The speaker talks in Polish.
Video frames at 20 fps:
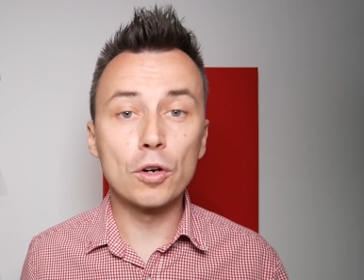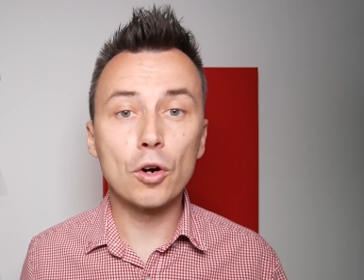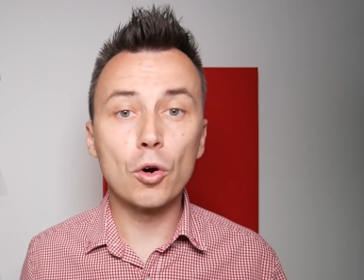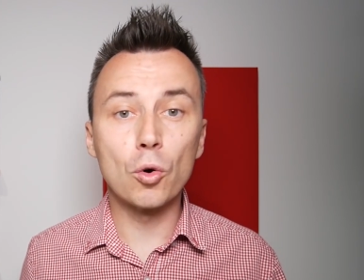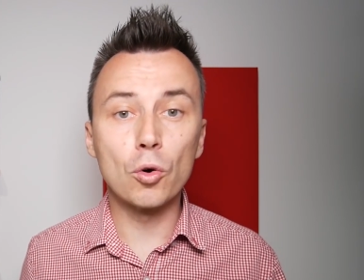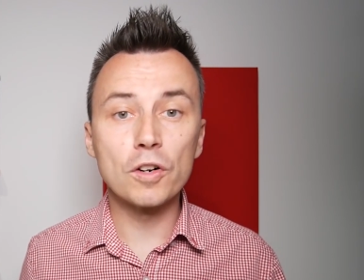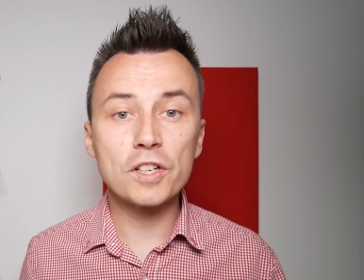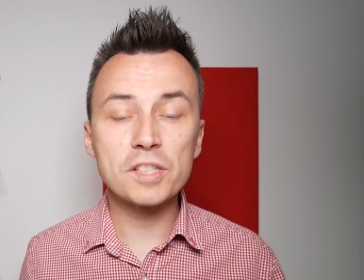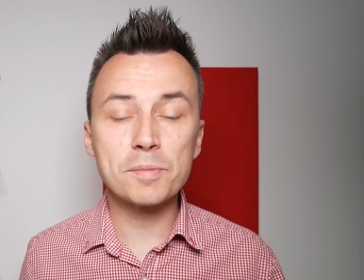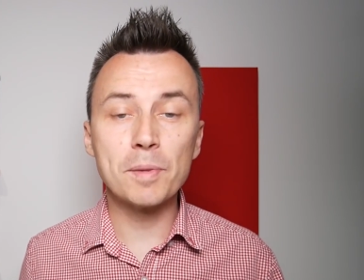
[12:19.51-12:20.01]

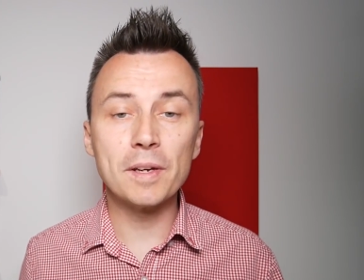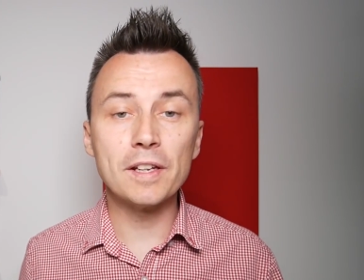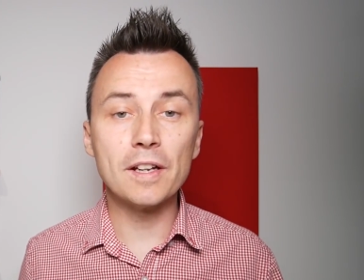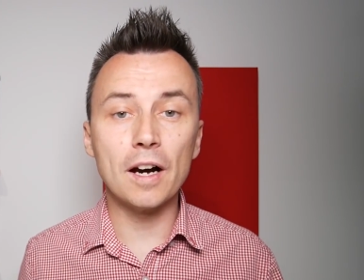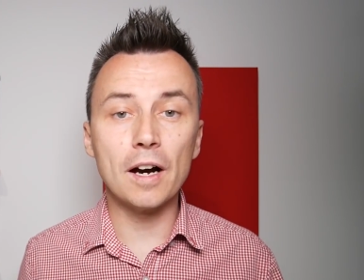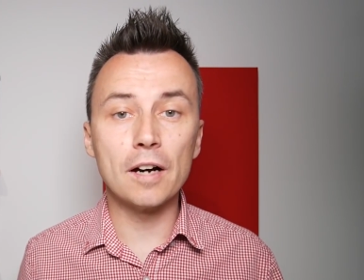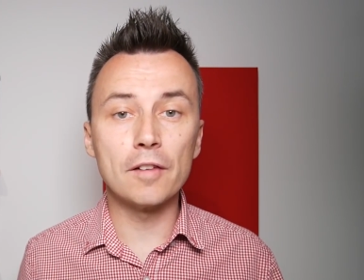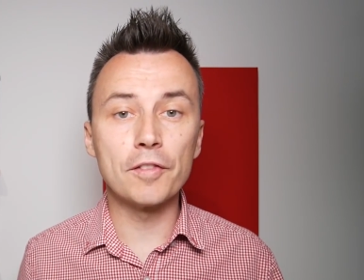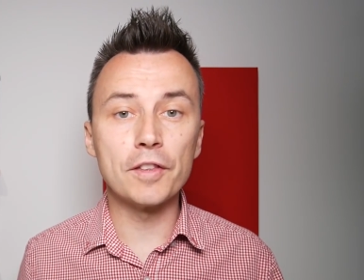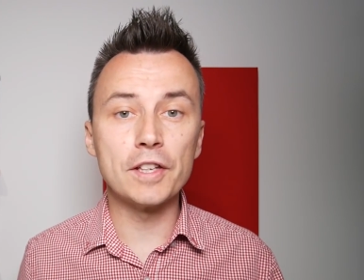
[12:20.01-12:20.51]
te o
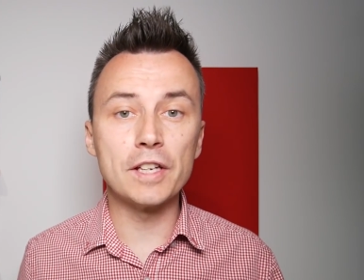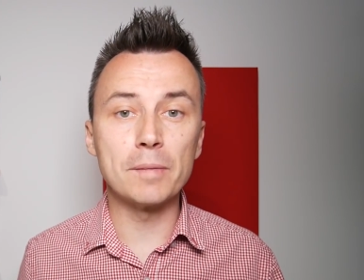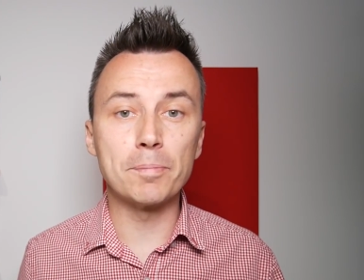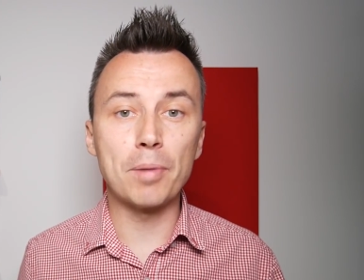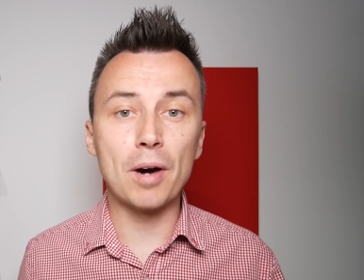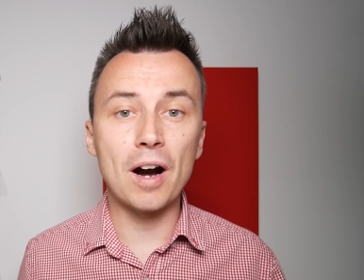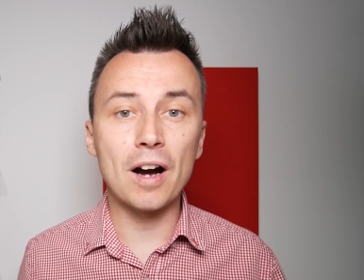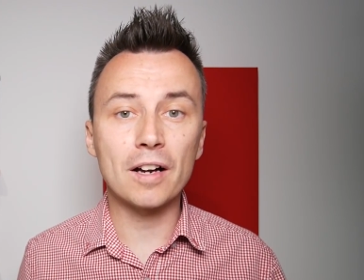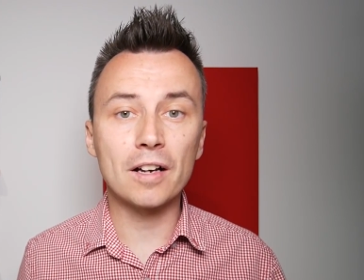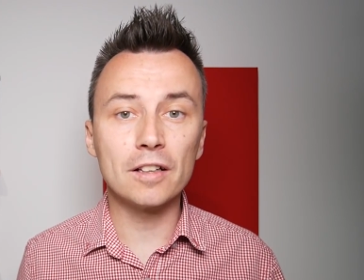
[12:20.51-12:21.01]
czterech
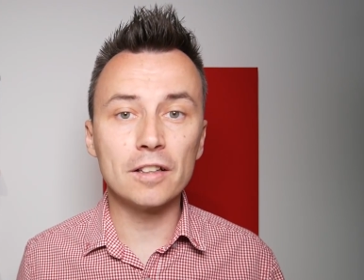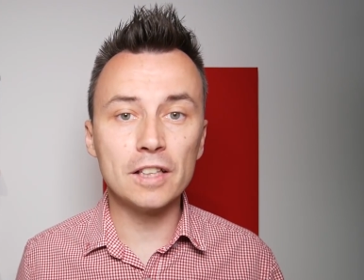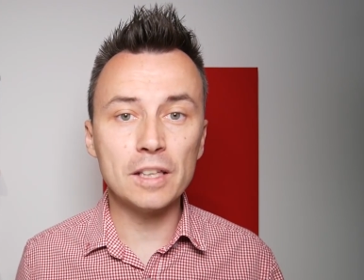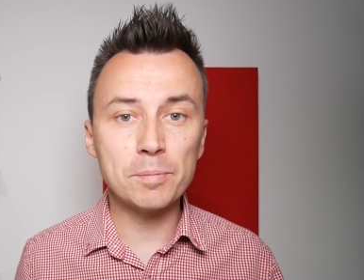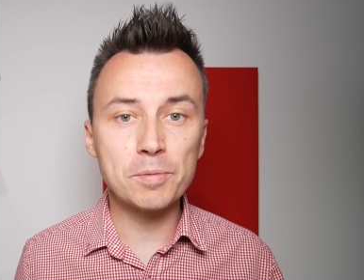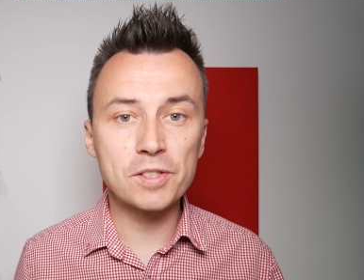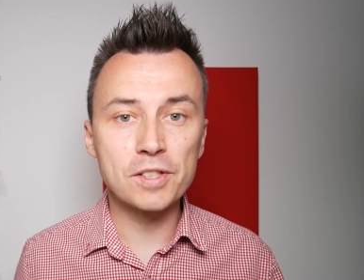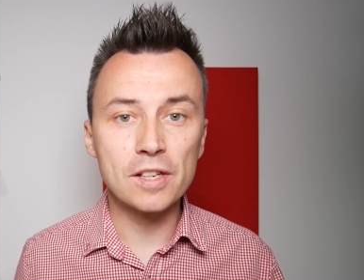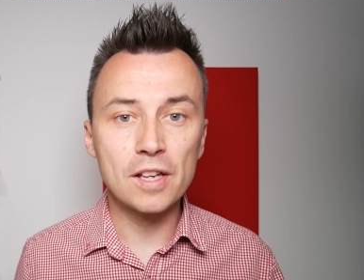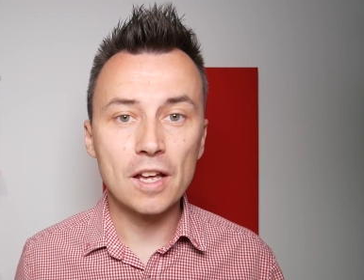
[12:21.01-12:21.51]
jeźdźcach
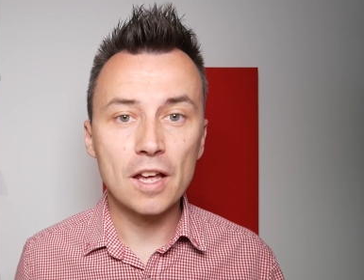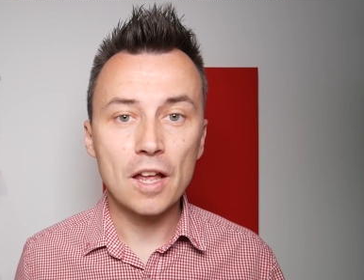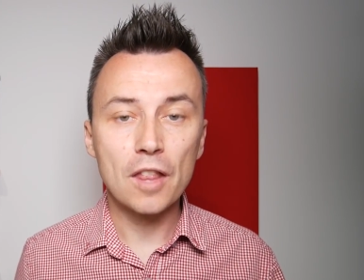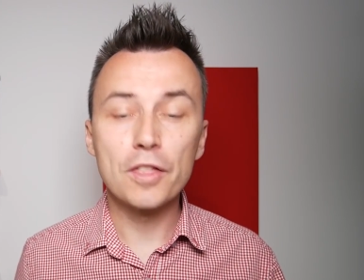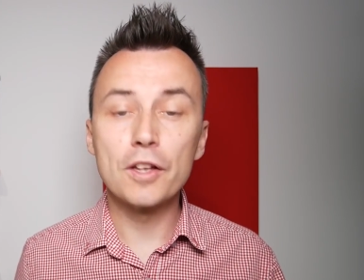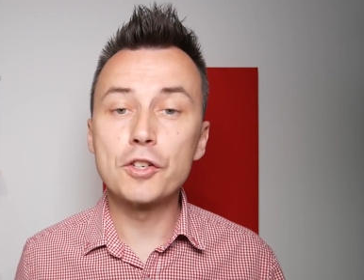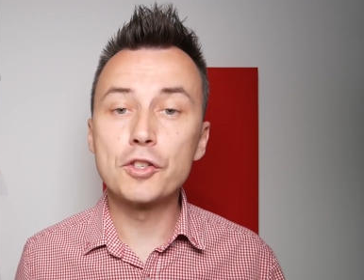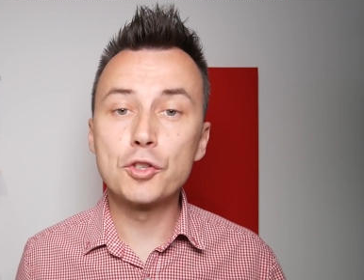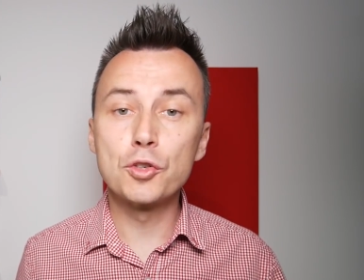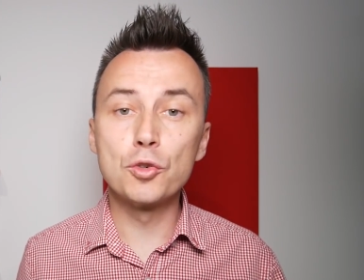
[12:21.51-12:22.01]

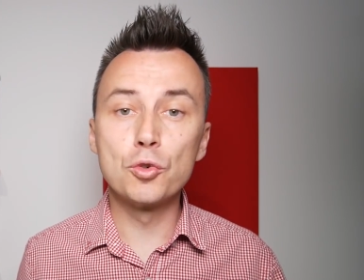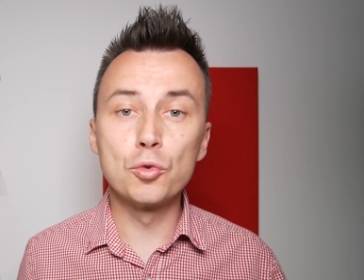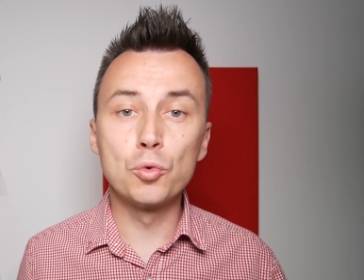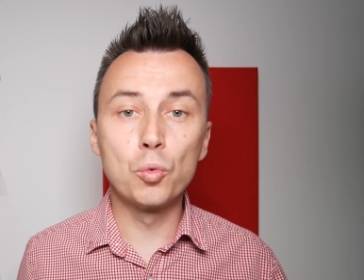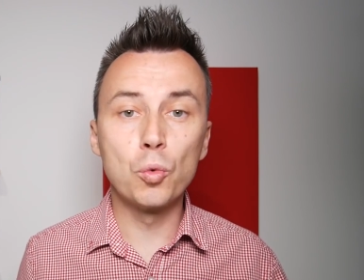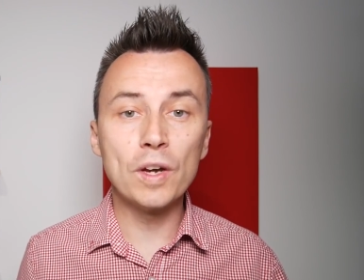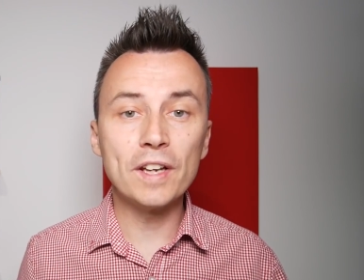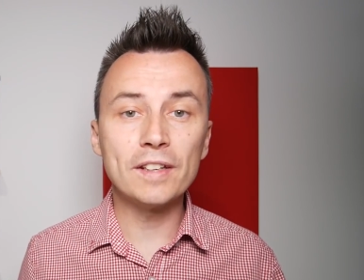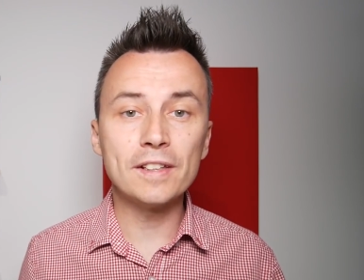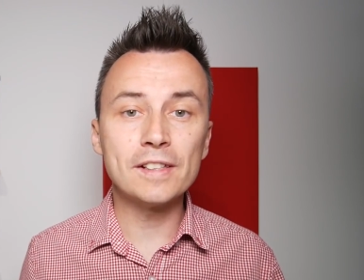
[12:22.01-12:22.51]
apokalipsy,
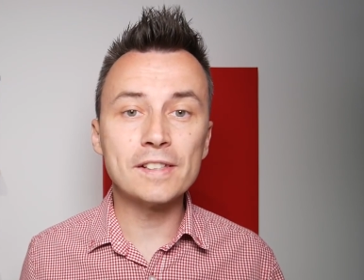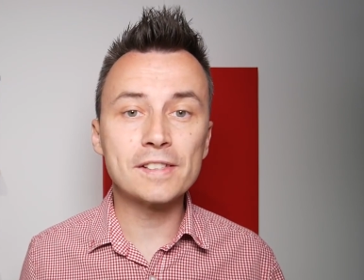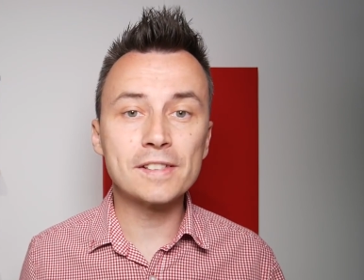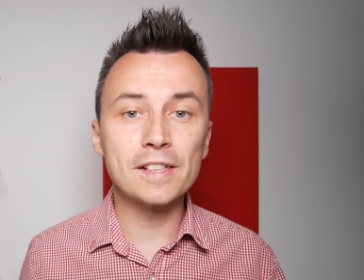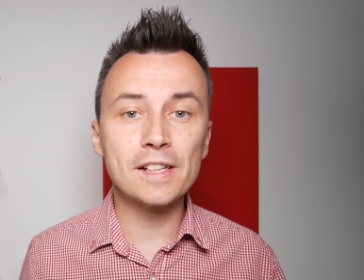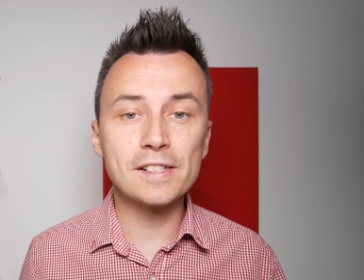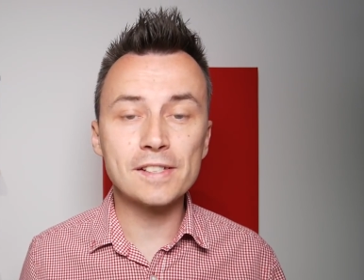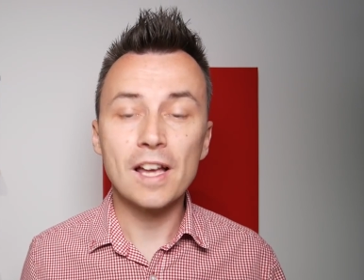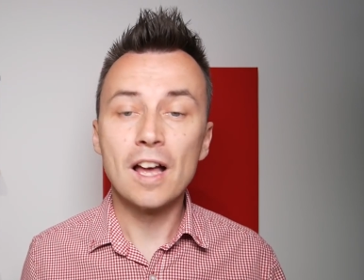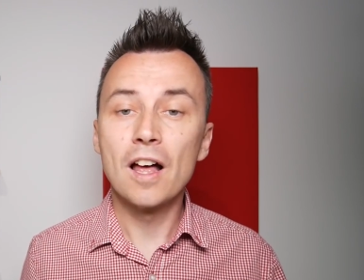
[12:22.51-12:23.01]
dwóch
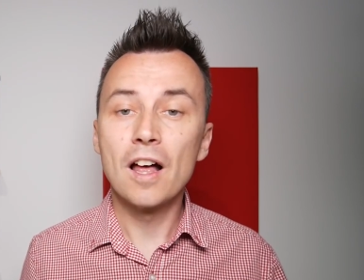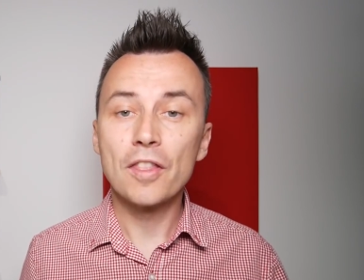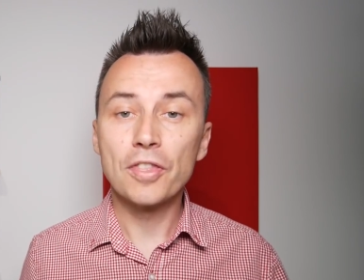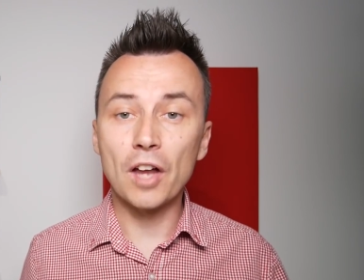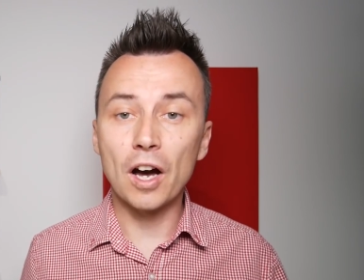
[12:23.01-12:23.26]
świadkach,